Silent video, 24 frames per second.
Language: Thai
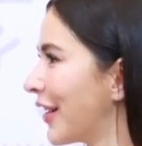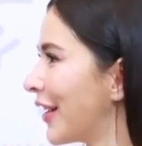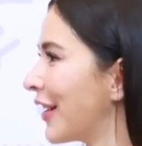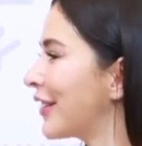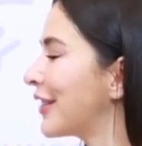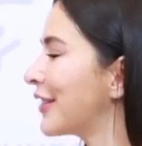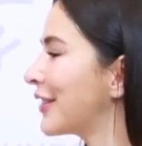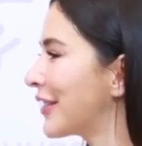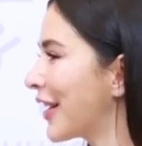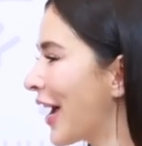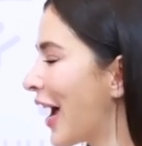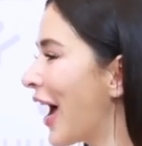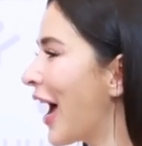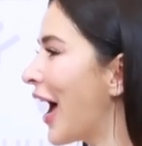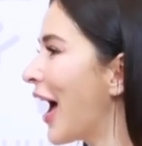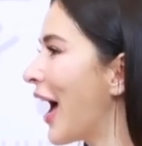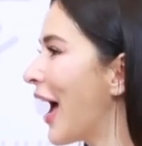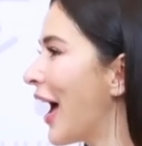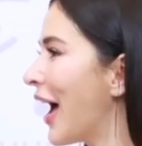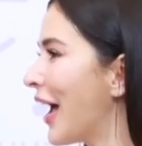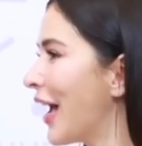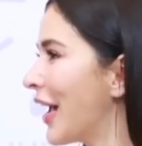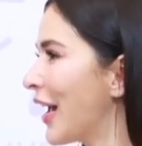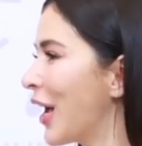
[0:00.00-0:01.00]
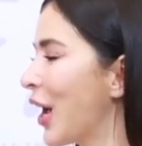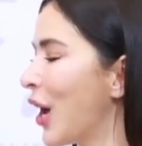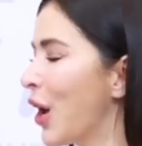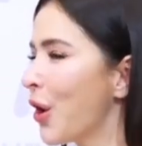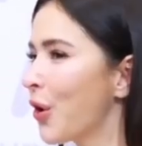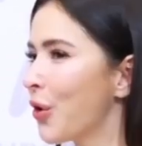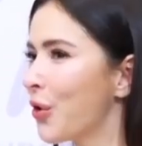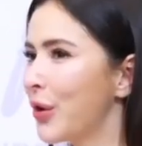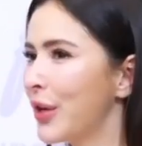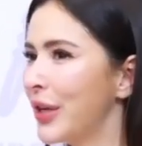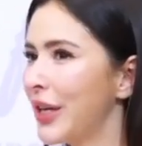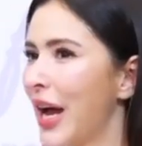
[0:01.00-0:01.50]
ใช่
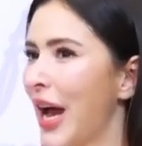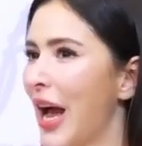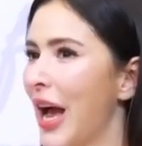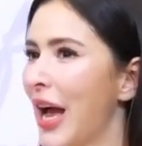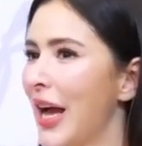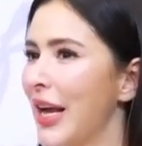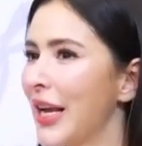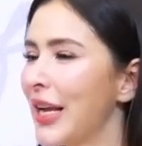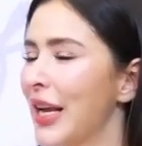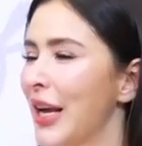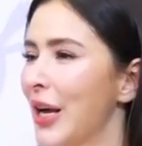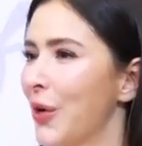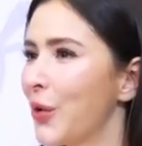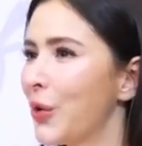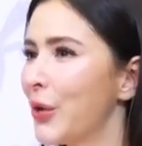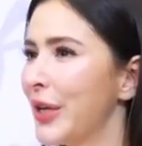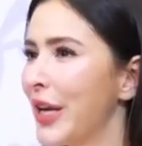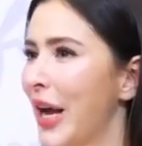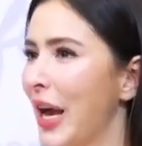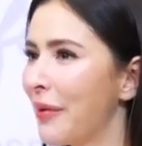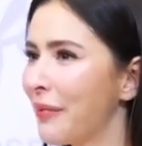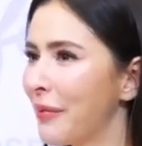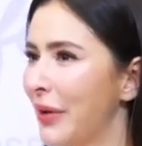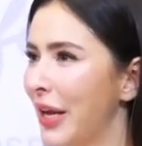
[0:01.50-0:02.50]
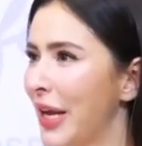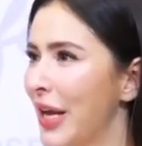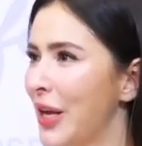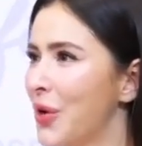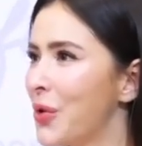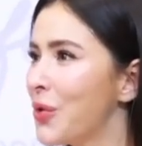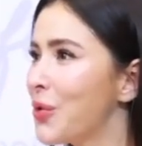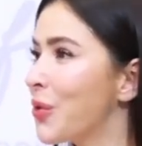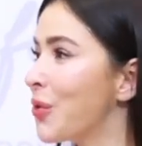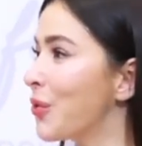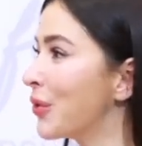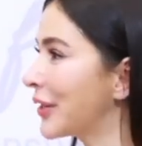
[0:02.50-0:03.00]
คุณยายคุณยายไม่ได้อ
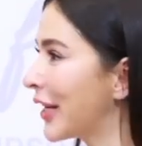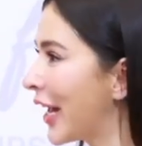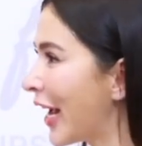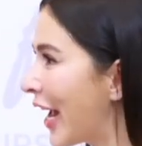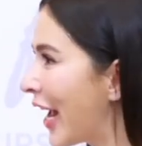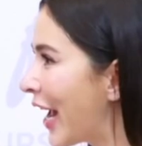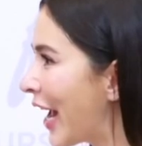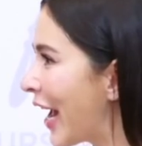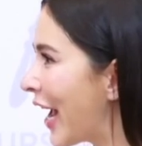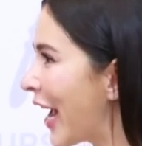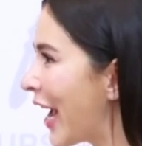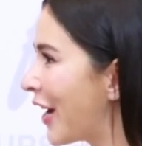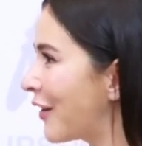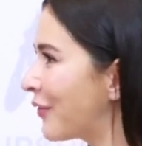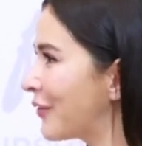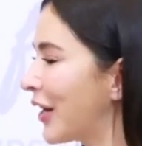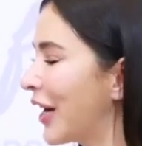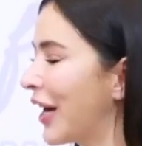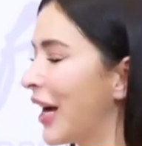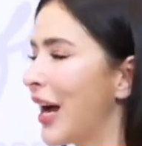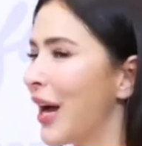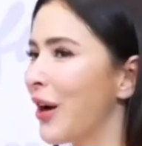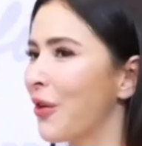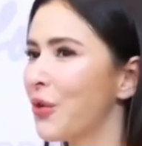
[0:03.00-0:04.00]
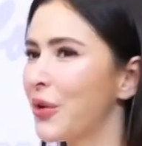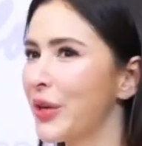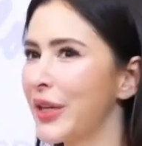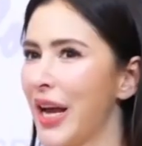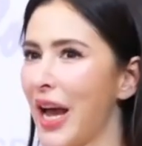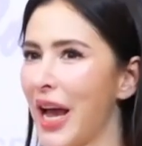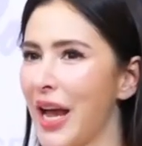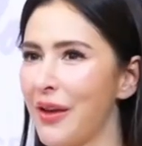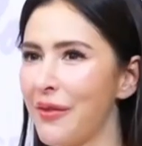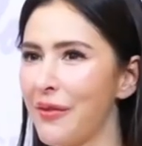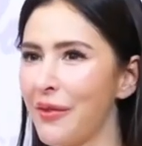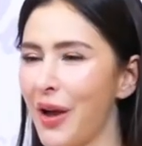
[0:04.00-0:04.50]
ยู่กรุงเทพนะคะ คุณ
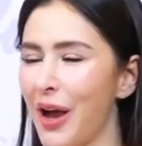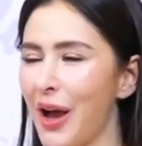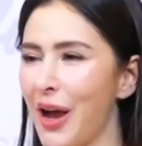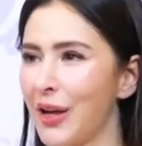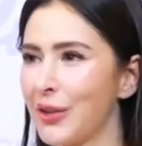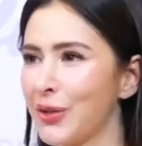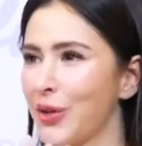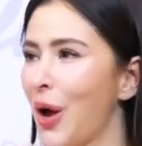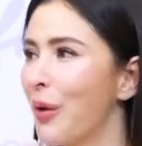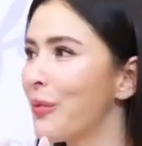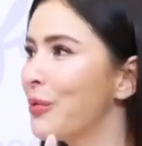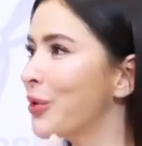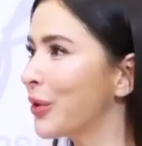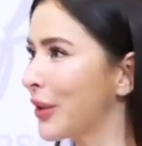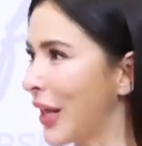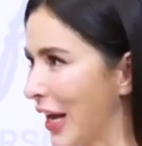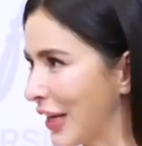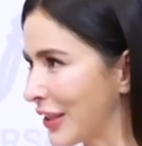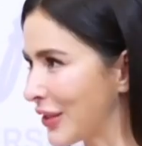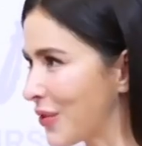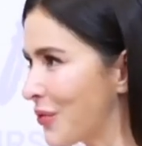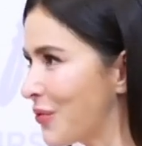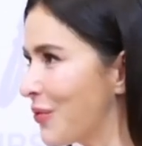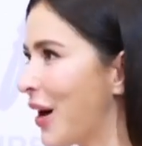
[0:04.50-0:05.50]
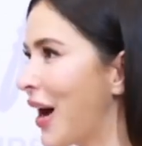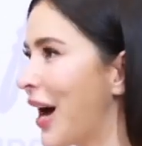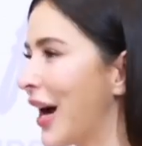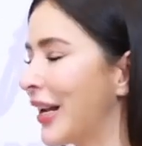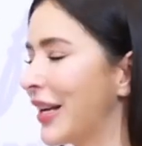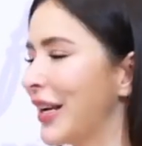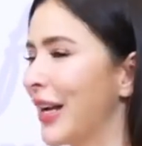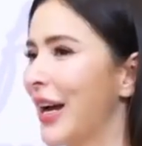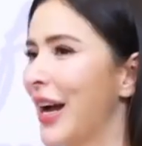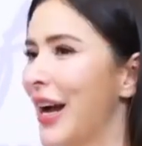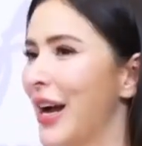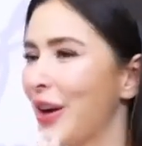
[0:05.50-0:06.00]
ยายอชอบอยู่ต่างจังหวัด
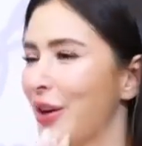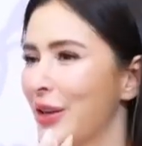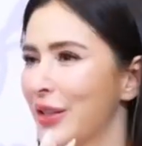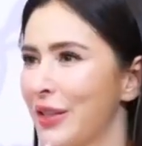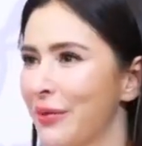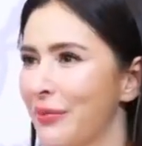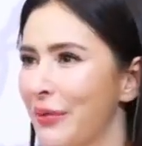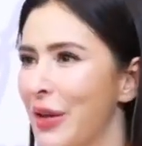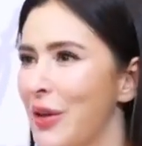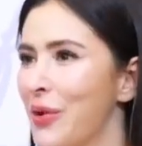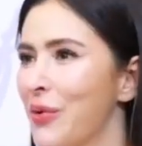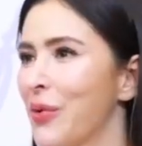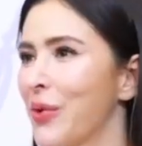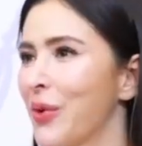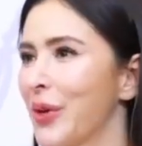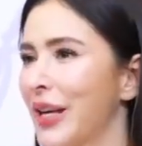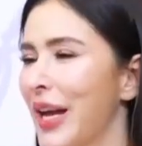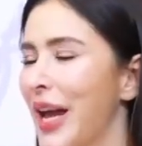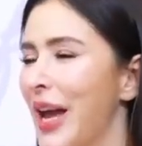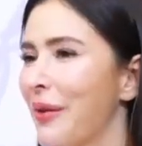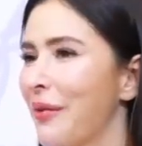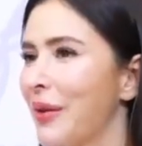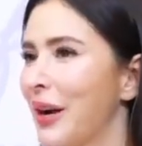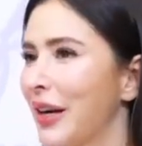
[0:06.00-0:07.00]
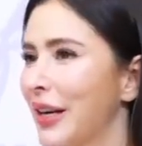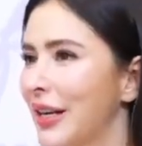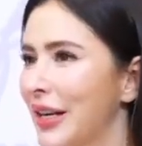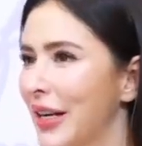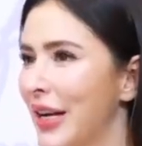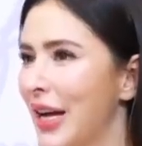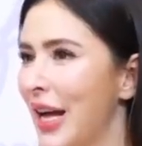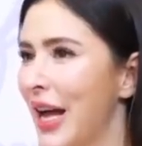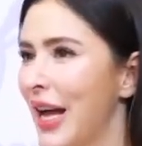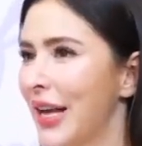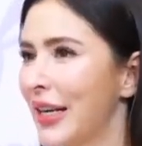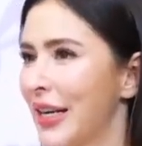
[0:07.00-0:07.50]
นะคะก็จะไม่อยู่กรุงเทพก็คือ
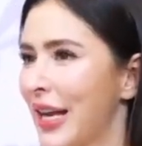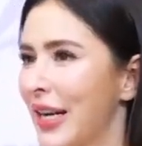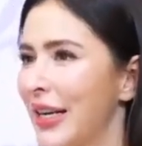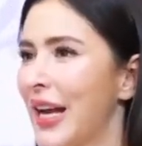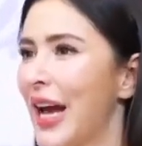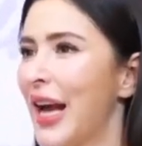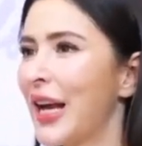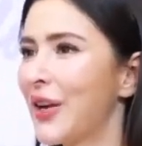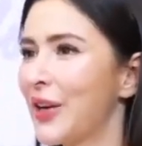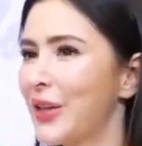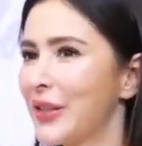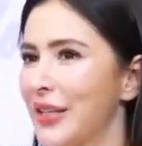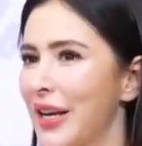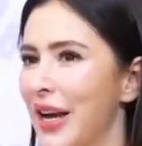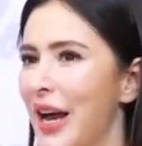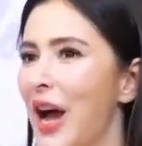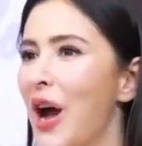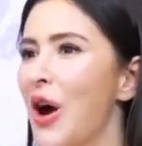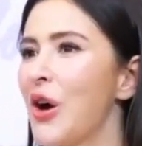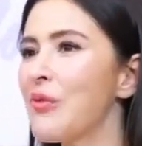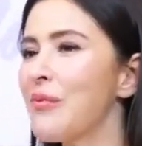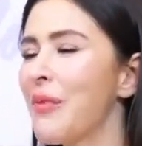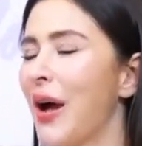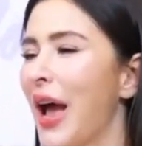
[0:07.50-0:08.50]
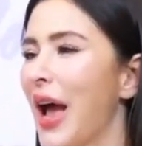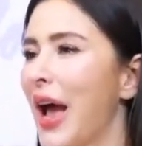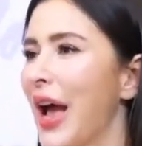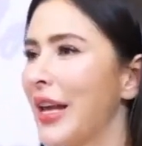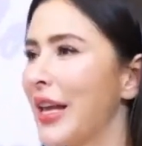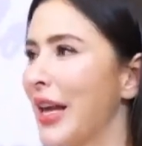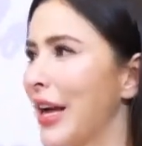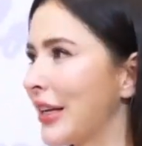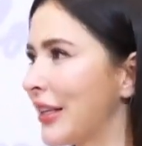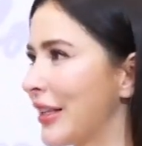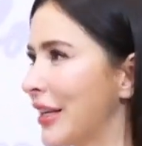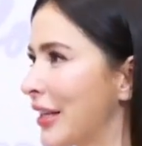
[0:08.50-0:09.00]
นานๆก็จะเข้ามาอ
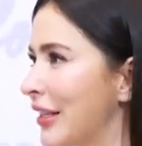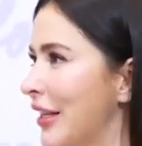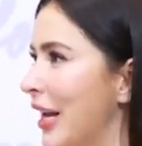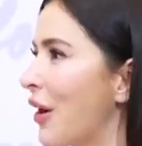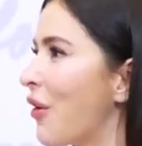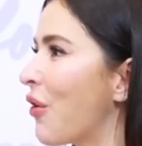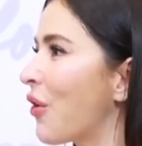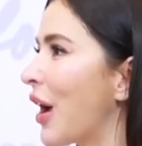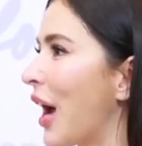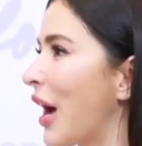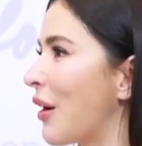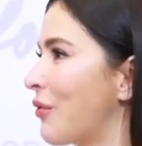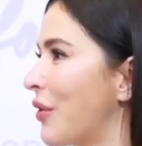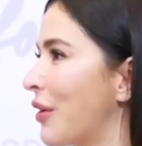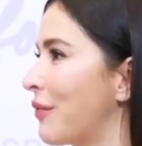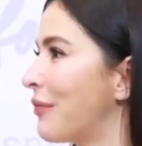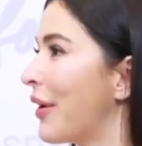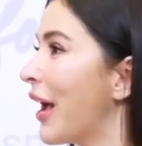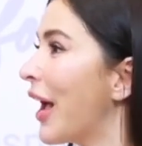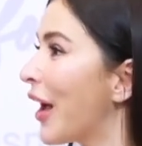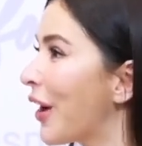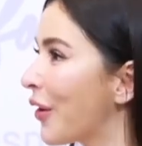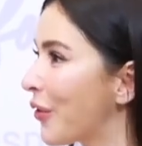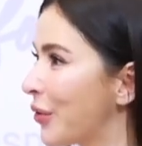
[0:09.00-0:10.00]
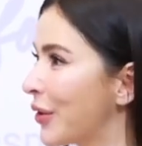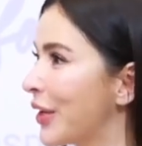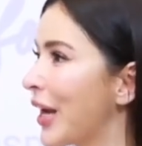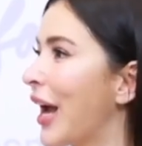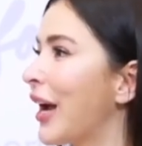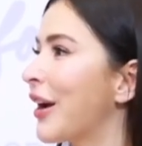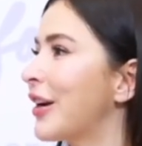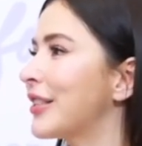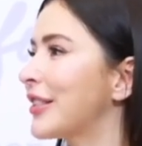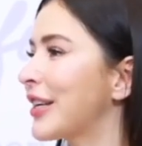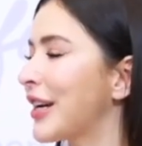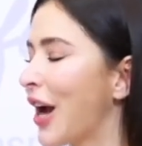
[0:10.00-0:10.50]
ย่างเนื่องในโอกาสวันแม่ คุณยาย
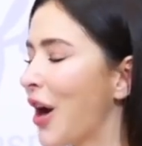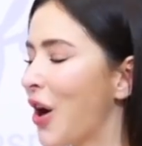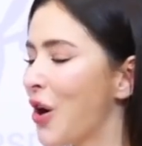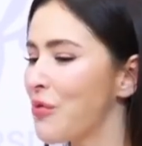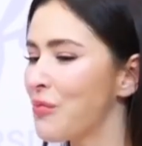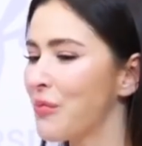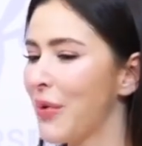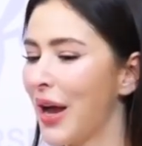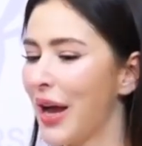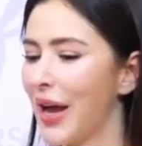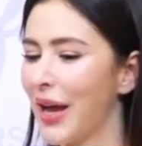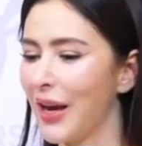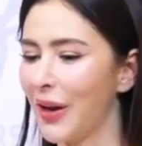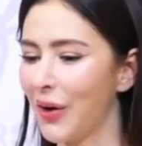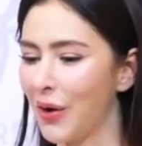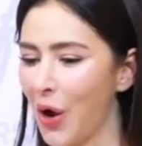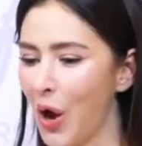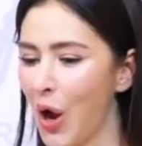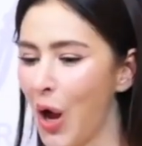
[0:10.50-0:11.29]
ก็จะเข้ามาแล้วก็